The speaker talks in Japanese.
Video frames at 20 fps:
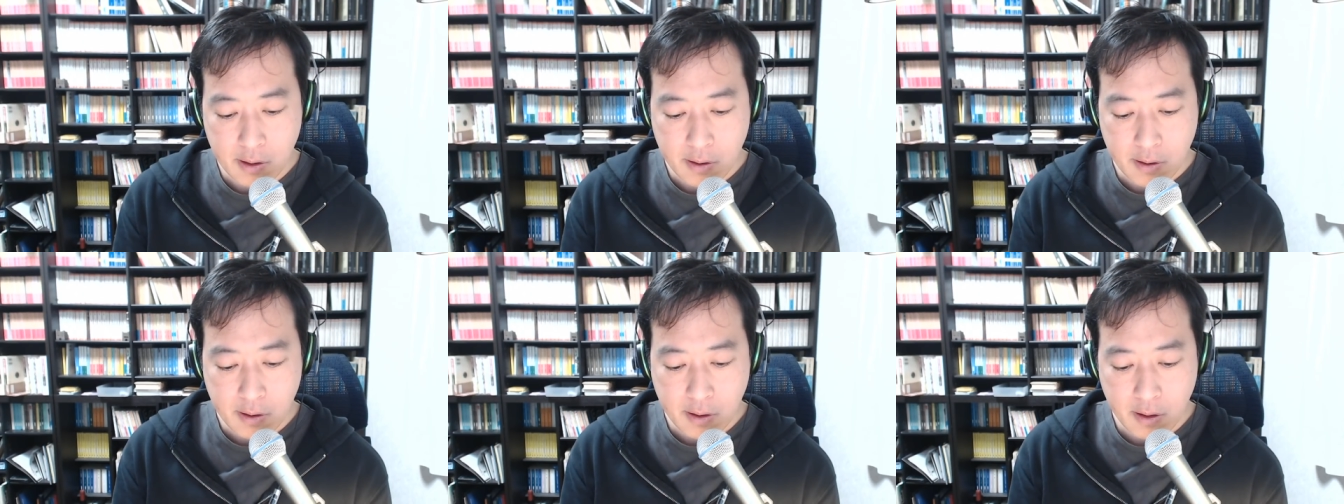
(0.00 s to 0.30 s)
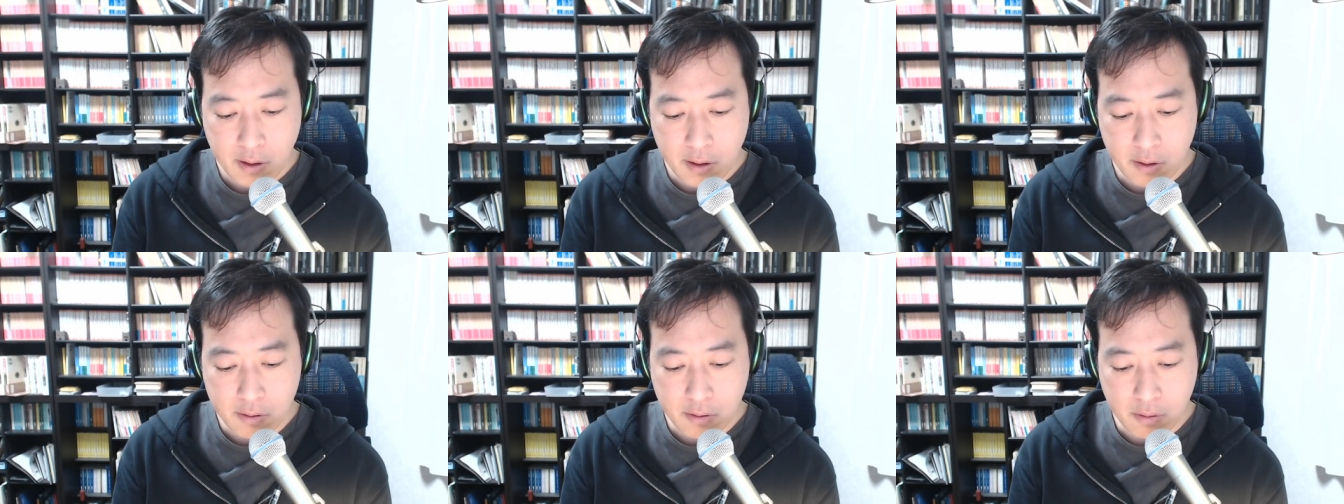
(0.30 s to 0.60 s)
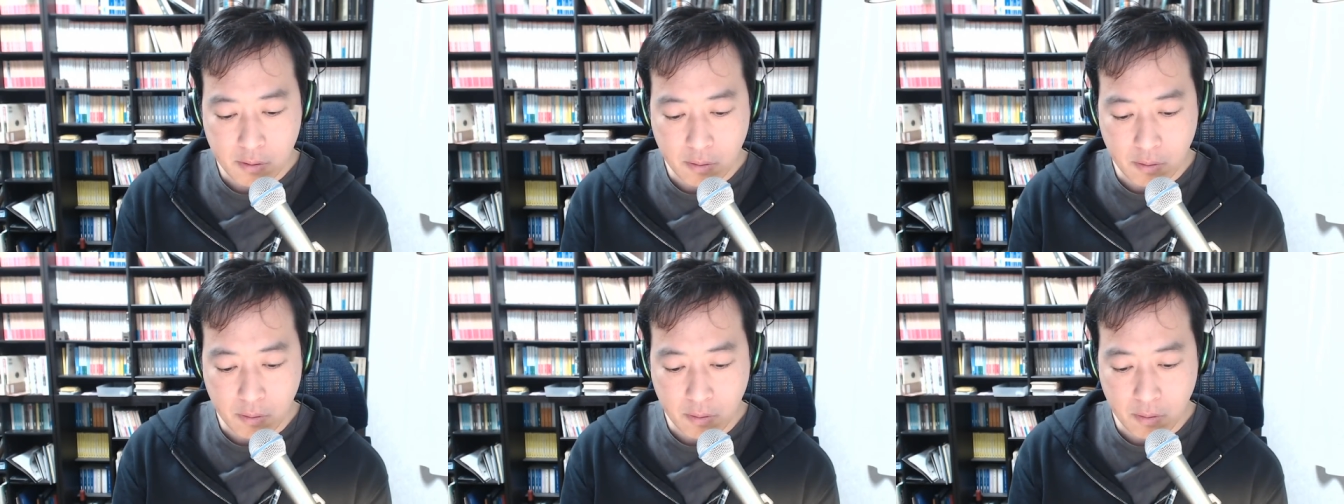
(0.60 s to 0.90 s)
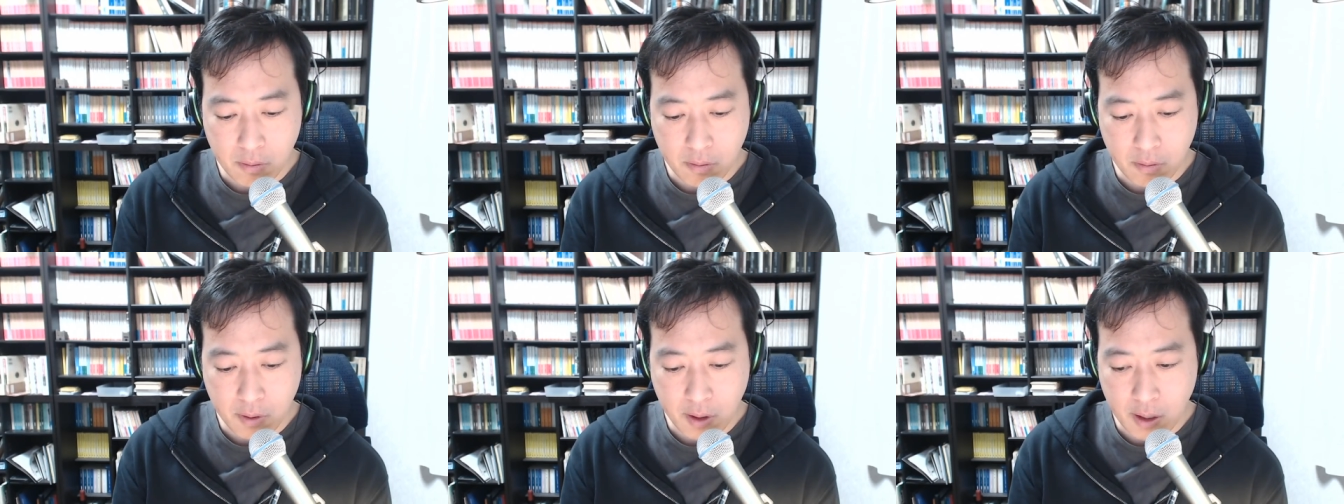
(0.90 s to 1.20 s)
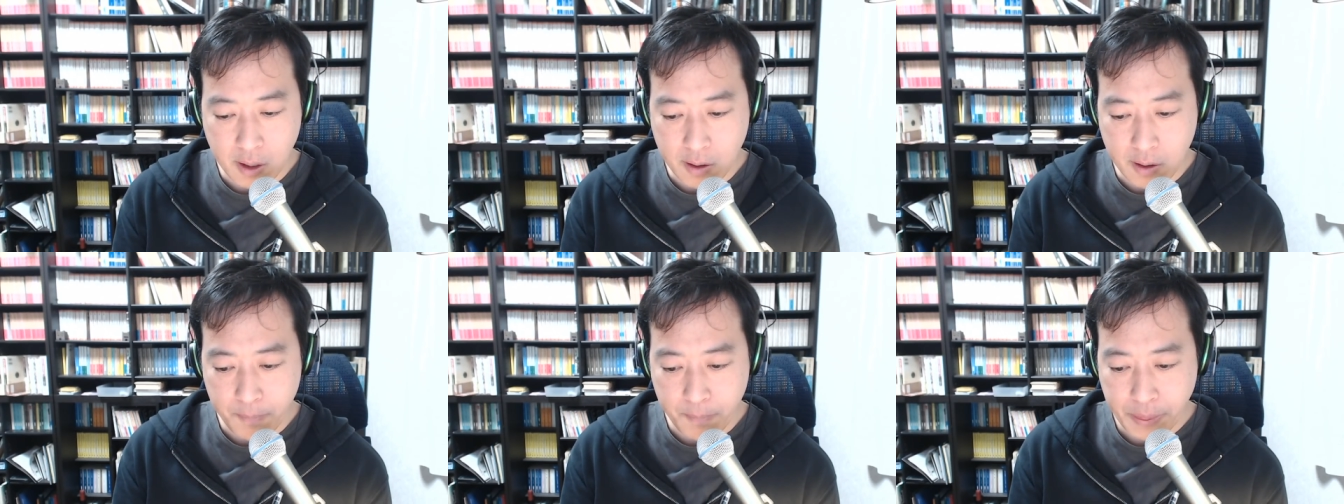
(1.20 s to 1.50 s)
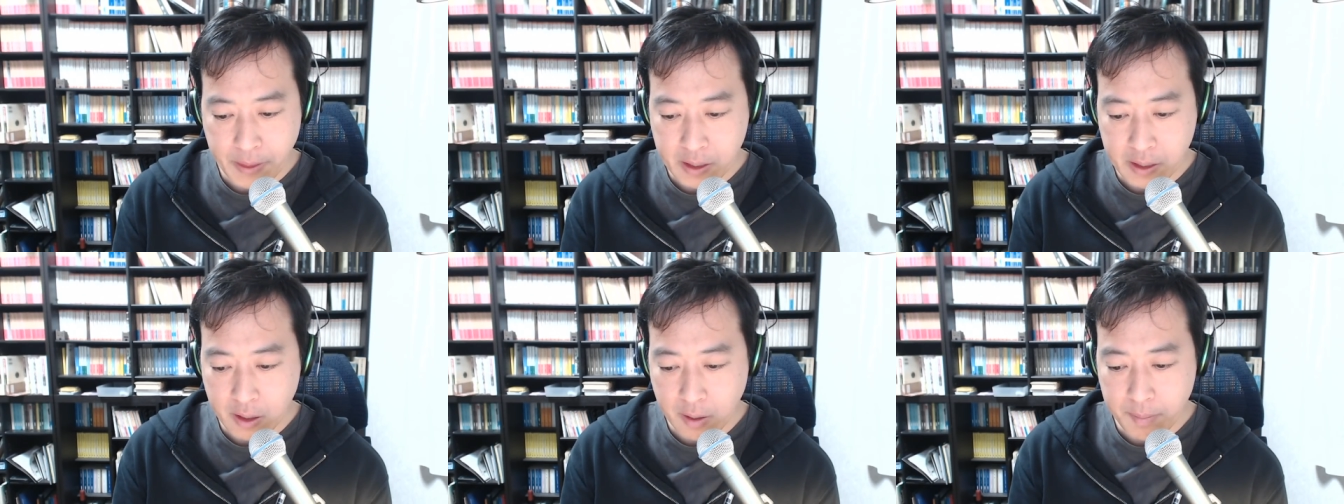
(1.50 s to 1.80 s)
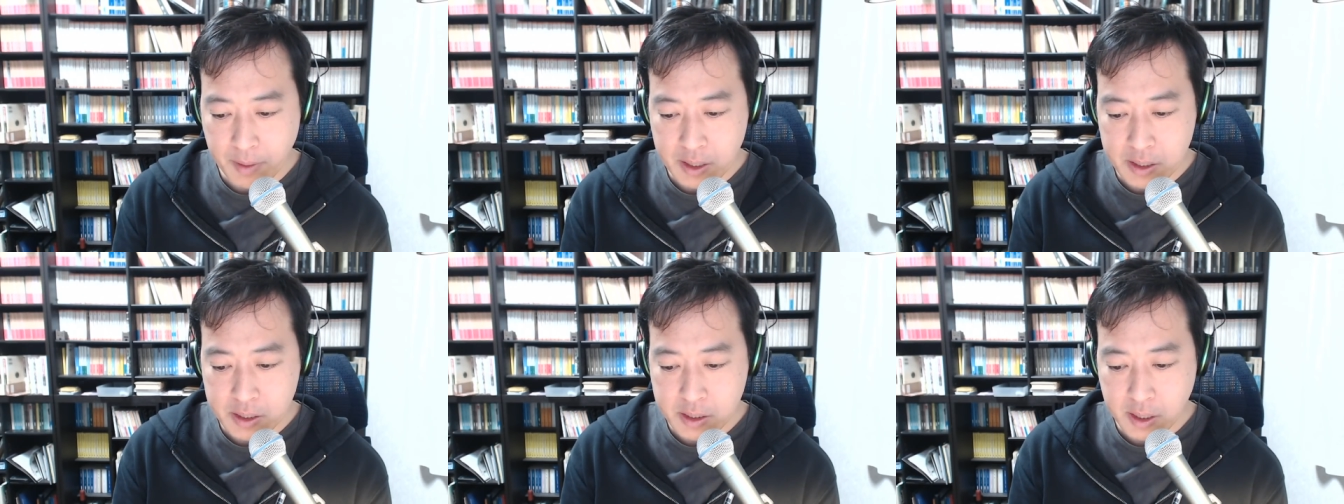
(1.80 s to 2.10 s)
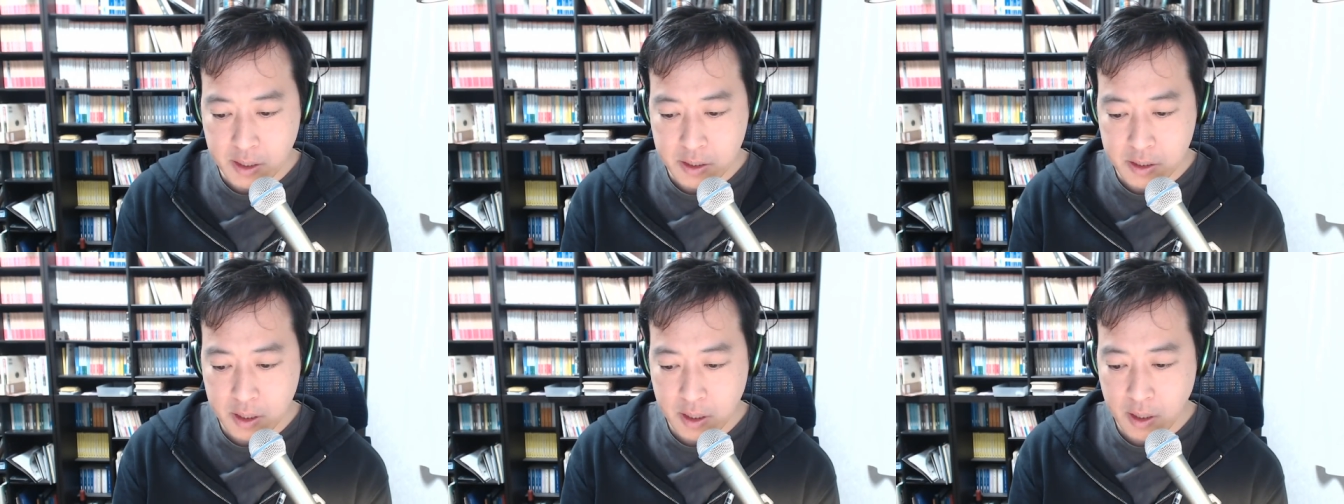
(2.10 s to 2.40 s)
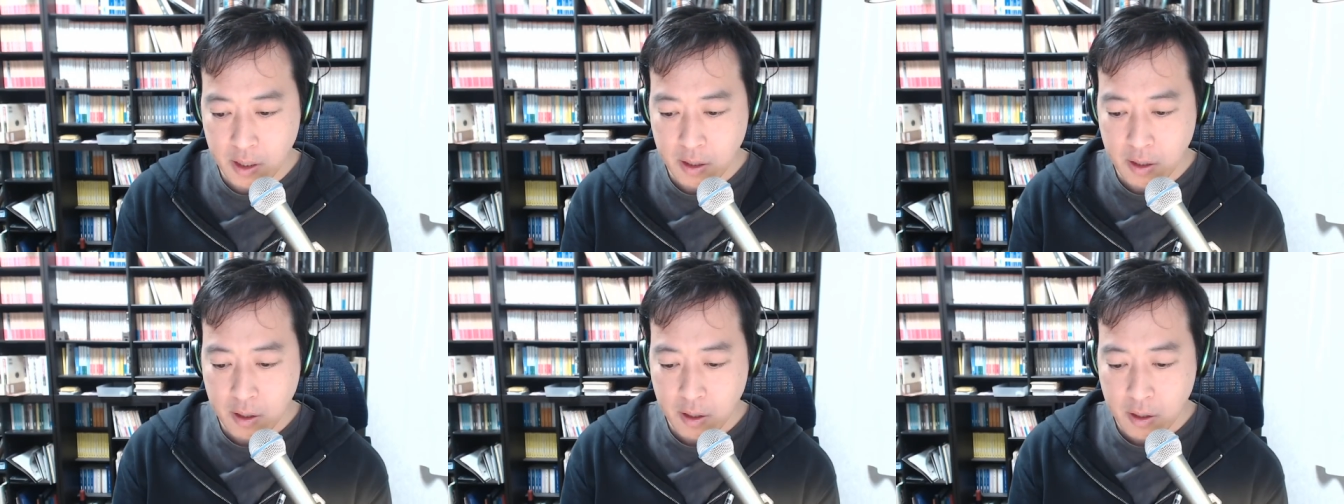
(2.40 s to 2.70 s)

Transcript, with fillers: えっ、と、が出てましたし、